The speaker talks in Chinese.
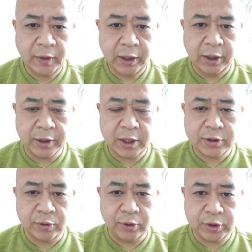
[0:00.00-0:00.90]
两年
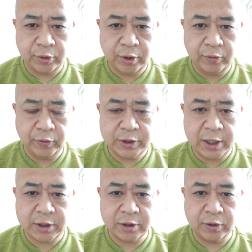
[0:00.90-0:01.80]
之后就会有五
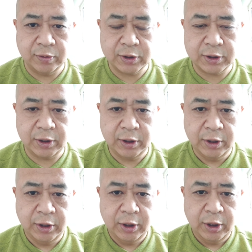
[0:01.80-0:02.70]
家上市公司。
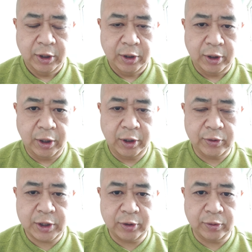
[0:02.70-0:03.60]
呃，刘
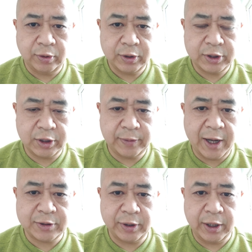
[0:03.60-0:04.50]
强东四十
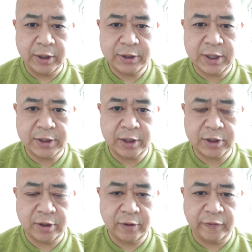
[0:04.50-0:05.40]
八岁，现在
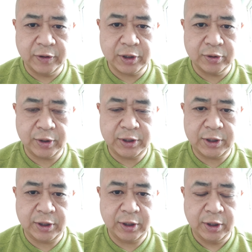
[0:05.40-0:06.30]
是风生水
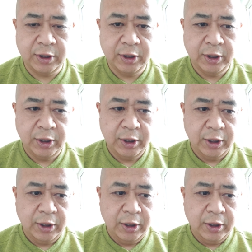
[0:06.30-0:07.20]
起。
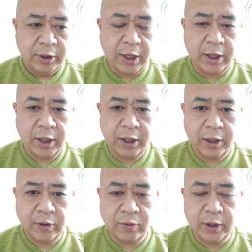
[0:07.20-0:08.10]

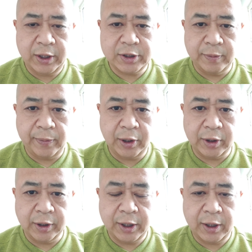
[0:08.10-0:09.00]
那国内怎么报
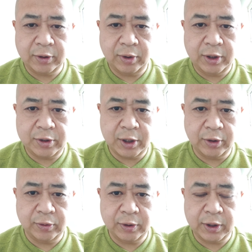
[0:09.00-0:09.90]
道呢？对刘强
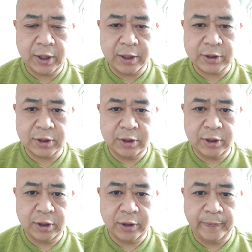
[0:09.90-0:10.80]
东也
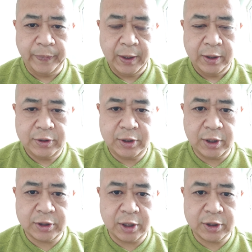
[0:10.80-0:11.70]
是即将
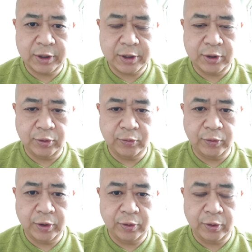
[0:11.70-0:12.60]
上市的京东
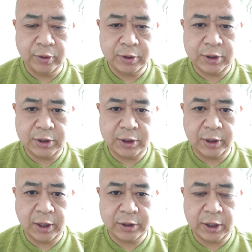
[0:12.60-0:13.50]
物流。进行
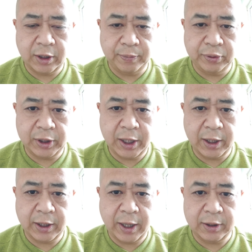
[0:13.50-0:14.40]
了这个铺
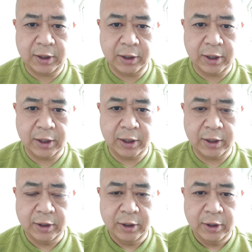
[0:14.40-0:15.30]
天盖地的